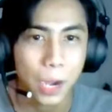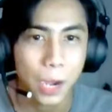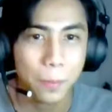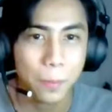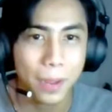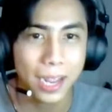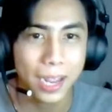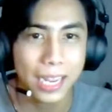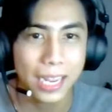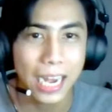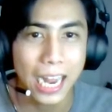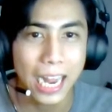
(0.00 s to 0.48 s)

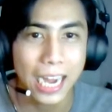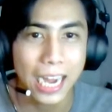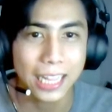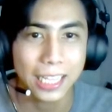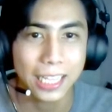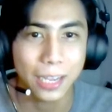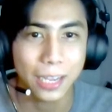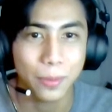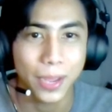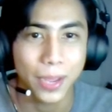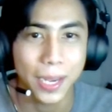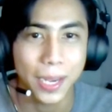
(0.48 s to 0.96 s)
Pang kailangan natin
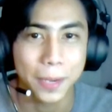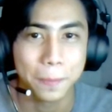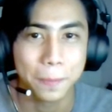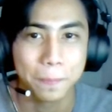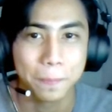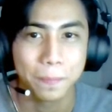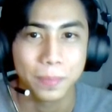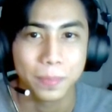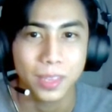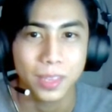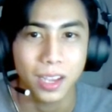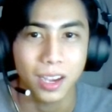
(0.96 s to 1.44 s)
gawin?
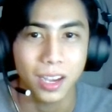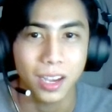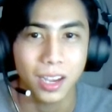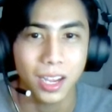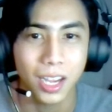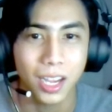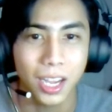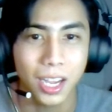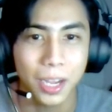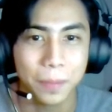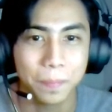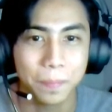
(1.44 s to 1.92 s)

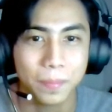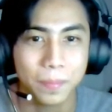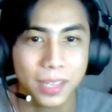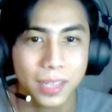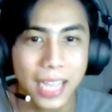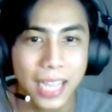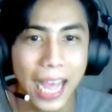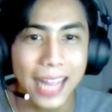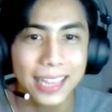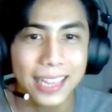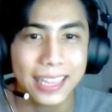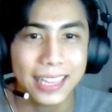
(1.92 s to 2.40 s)
Um,
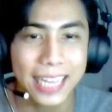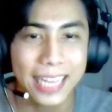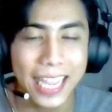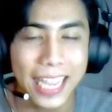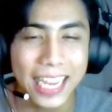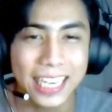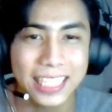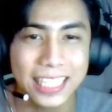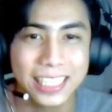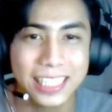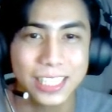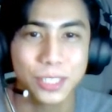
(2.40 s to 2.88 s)
cat
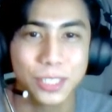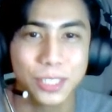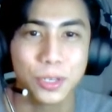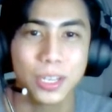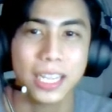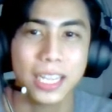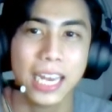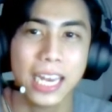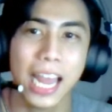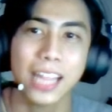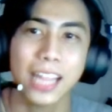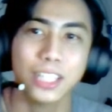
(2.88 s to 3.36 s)
nails.
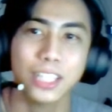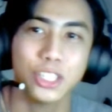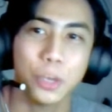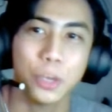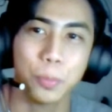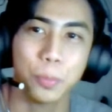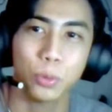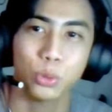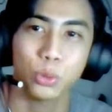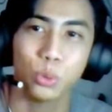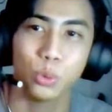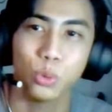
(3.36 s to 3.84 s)
Kailangan natin siya
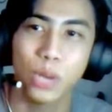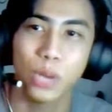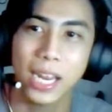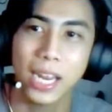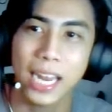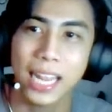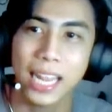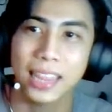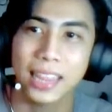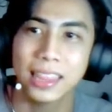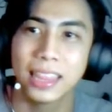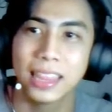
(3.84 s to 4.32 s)
putulan
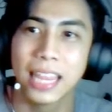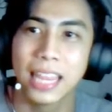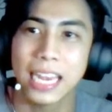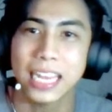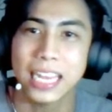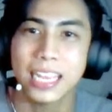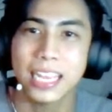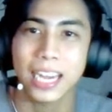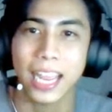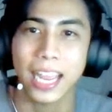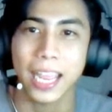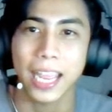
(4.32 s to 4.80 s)
ng
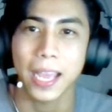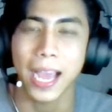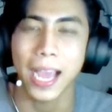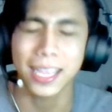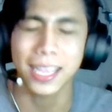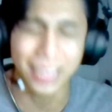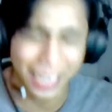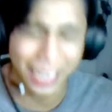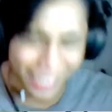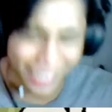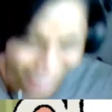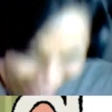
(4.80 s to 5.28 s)
daliri. Ay,
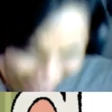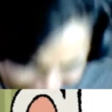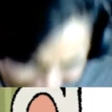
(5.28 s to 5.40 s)
daliri.